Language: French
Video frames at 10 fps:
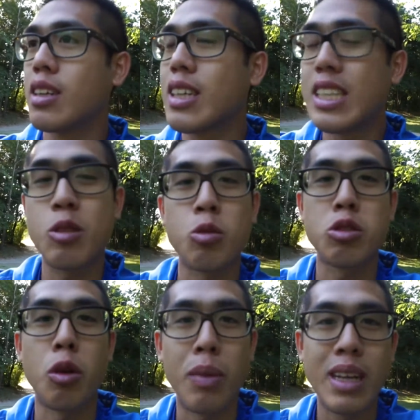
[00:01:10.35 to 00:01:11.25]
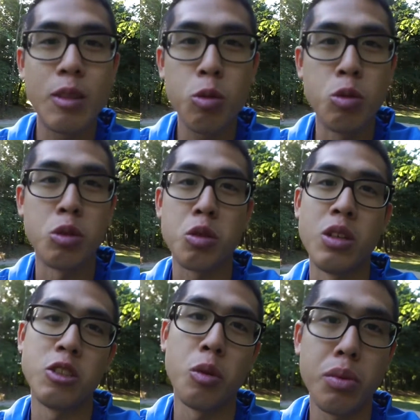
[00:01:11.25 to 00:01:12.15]
Qu'est-ce qu'on s'en bat les couilles de ce
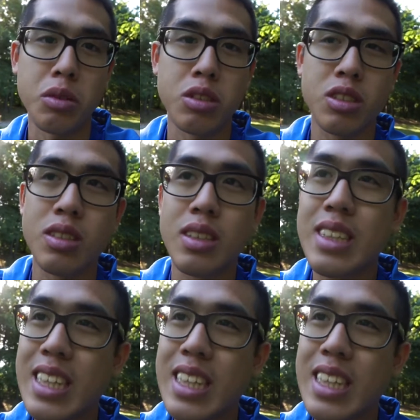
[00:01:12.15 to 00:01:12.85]
que les gens pensent